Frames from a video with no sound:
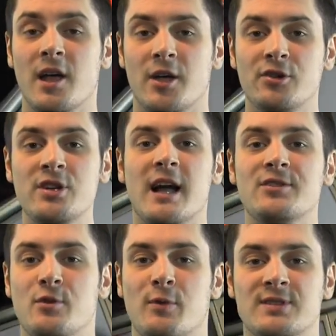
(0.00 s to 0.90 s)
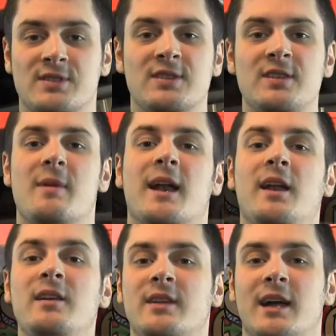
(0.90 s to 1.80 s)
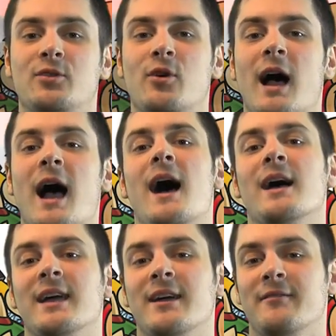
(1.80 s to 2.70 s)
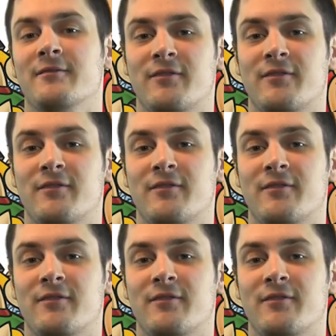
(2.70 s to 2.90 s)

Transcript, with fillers: In ogni caso in questa settimana Nintendo ha anche